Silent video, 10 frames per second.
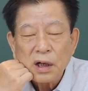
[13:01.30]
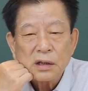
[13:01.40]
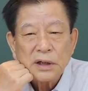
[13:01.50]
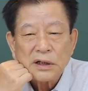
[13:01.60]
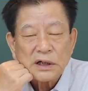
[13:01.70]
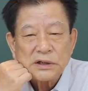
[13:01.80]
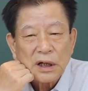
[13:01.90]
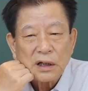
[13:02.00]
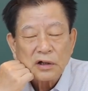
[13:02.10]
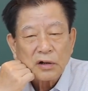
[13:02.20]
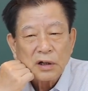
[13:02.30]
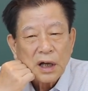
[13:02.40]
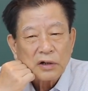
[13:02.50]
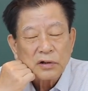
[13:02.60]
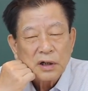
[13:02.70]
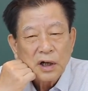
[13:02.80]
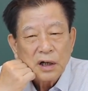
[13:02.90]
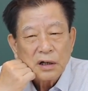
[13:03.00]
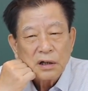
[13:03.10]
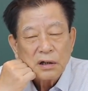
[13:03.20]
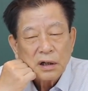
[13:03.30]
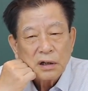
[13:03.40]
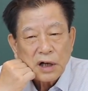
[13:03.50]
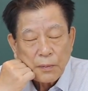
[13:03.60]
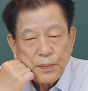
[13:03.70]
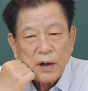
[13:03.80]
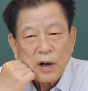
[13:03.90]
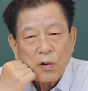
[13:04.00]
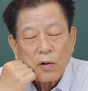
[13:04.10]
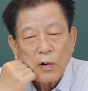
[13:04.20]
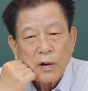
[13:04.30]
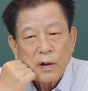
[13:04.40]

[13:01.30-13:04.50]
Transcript: 내 자신에게는 아주 각박하고